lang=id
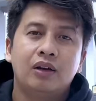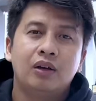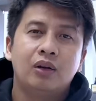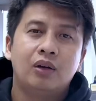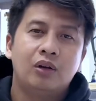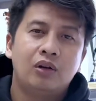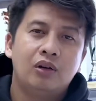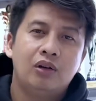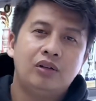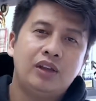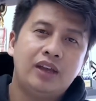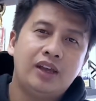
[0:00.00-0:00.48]

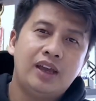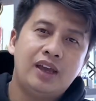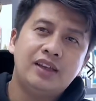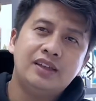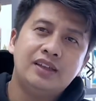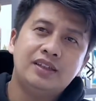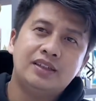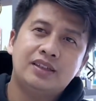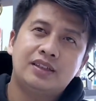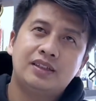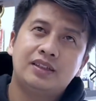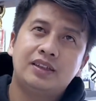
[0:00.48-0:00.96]
Oke okay
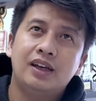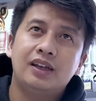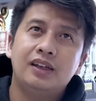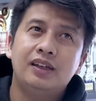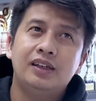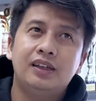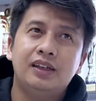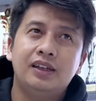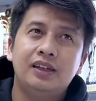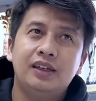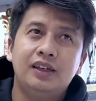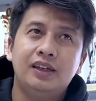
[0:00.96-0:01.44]
guys,
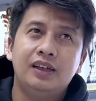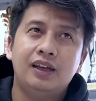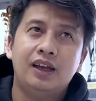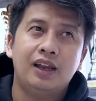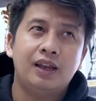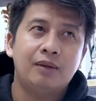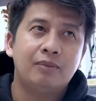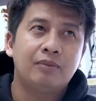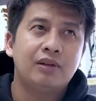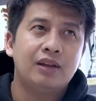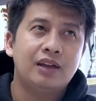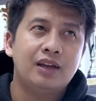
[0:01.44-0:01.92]
jadi
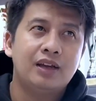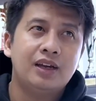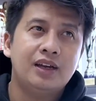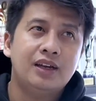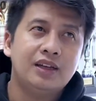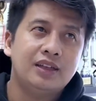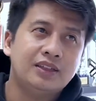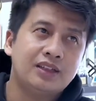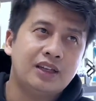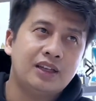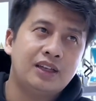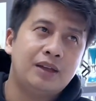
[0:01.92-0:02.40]

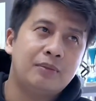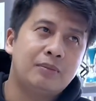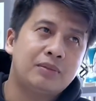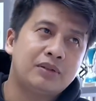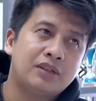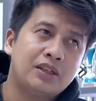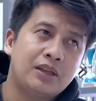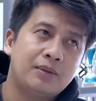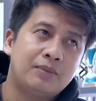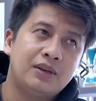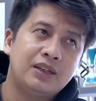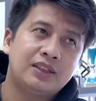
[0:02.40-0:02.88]
alhamdulillah saya
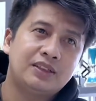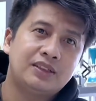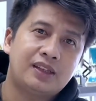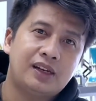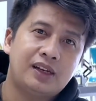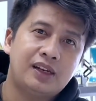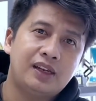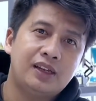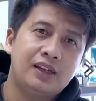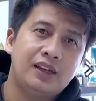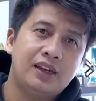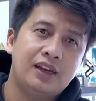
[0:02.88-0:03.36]
bersama
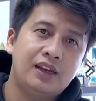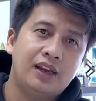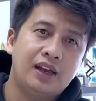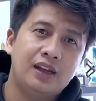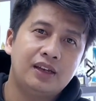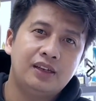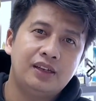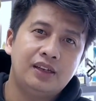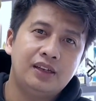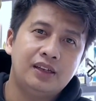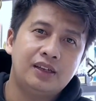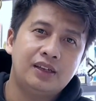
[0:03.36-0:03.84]
istri dan
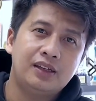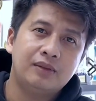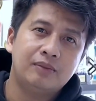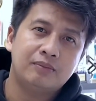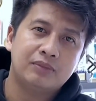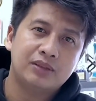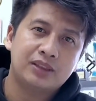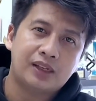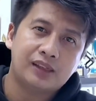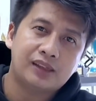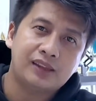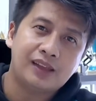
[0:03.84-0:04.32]
adik
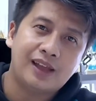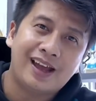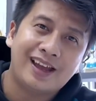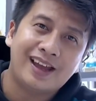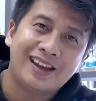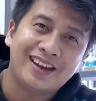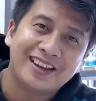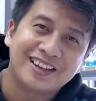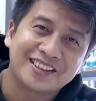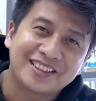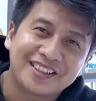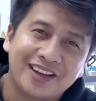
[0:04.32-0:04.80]
beserta
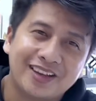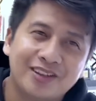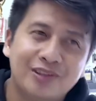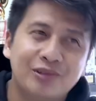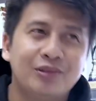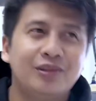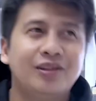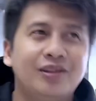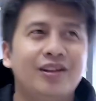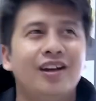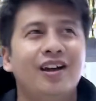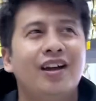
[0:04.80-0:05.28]
anak saya
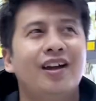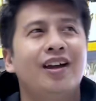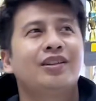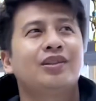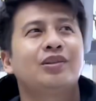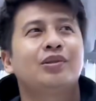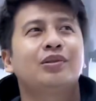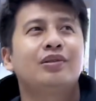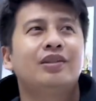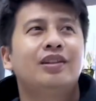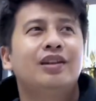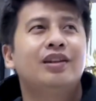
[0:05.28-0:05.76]
juga
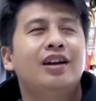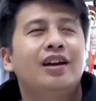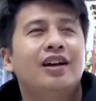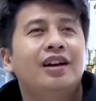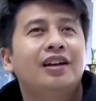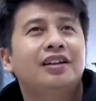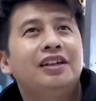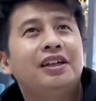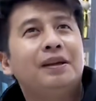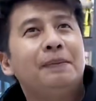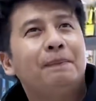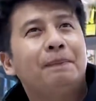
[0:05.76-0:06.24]
sudah
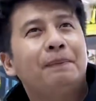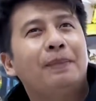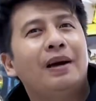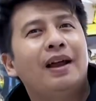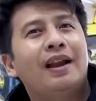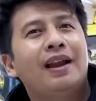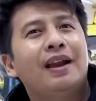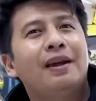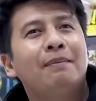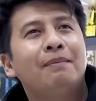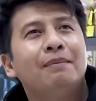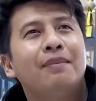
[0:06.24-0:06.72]
di
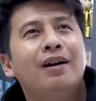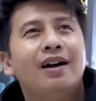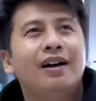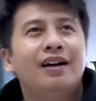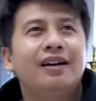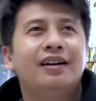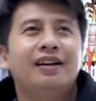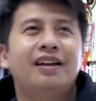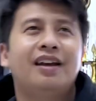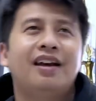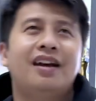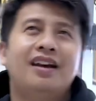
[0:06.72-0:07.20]

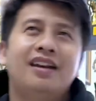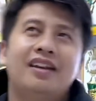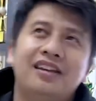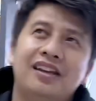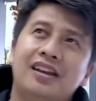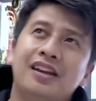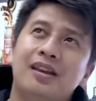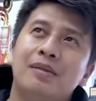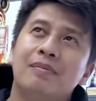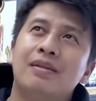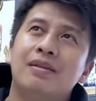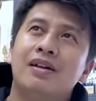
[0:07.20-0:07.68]
Palembang ya,
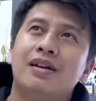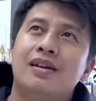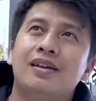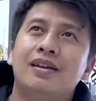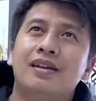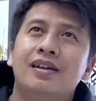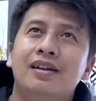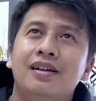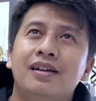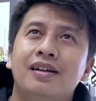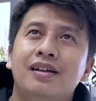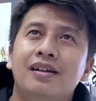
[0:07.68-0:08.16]
yang
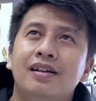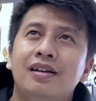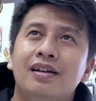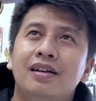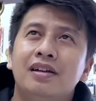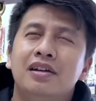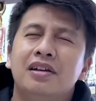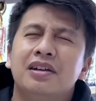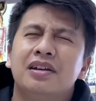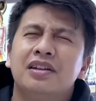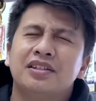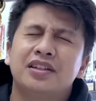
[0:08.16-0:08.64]
dimana
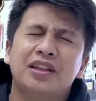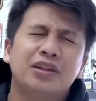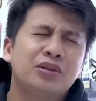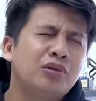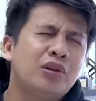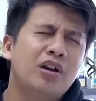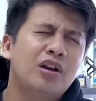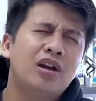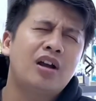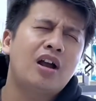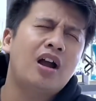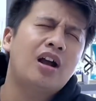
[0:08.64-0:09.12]
saya
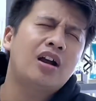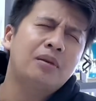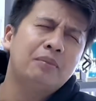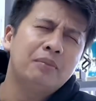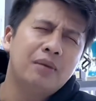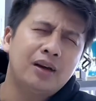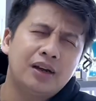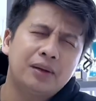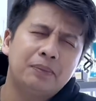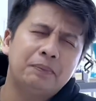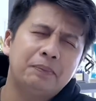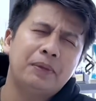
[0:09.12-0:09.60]
sudah kangen
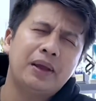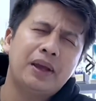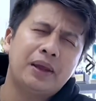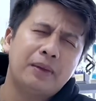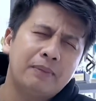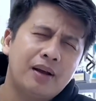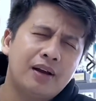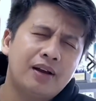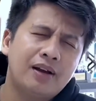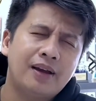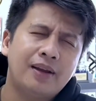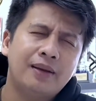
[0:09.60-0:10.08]
banget pengen
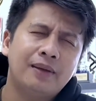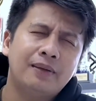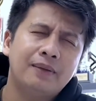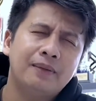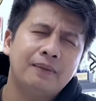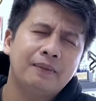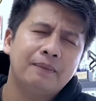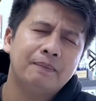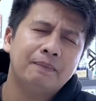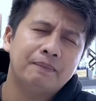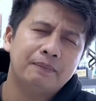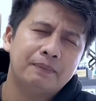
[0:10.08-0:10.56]
makan
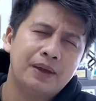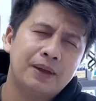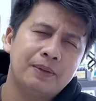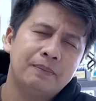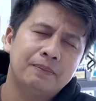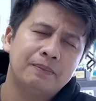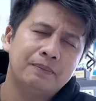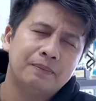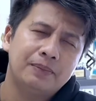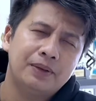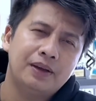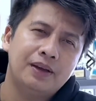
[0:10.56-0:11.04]

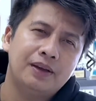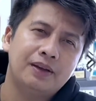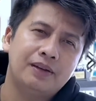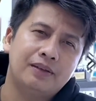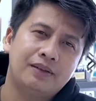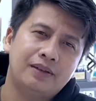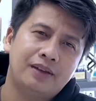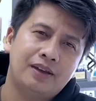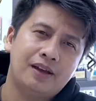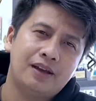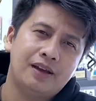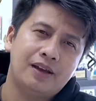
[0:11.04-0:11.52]
pempek
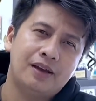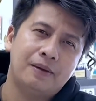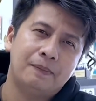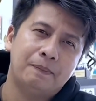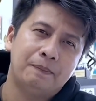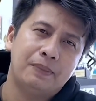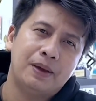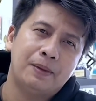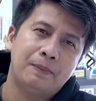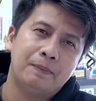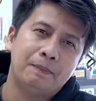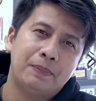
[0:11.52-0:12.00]
ya,
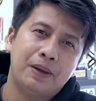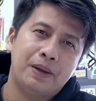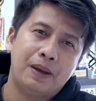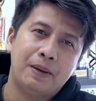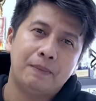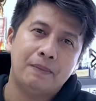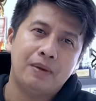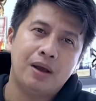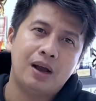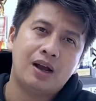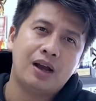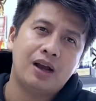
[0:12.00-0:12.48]
pempek
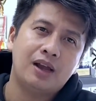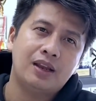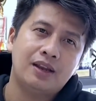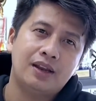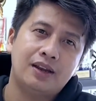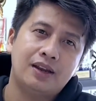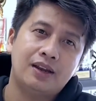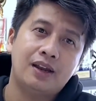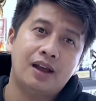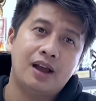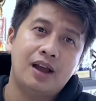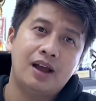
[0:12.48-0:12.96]

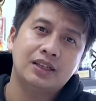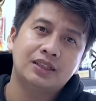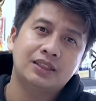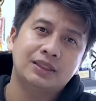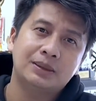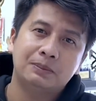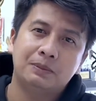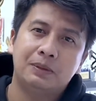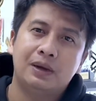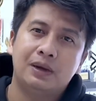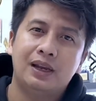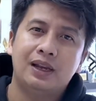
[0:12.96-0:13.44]
makanan
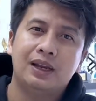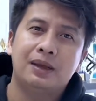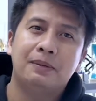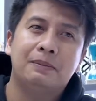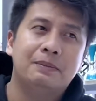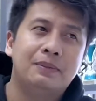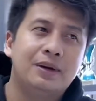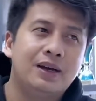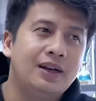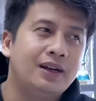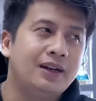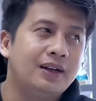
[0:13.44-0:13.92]
khas
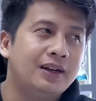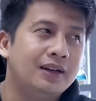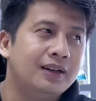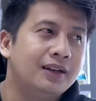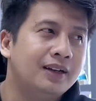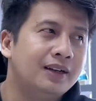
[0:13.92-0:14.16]
Palembang.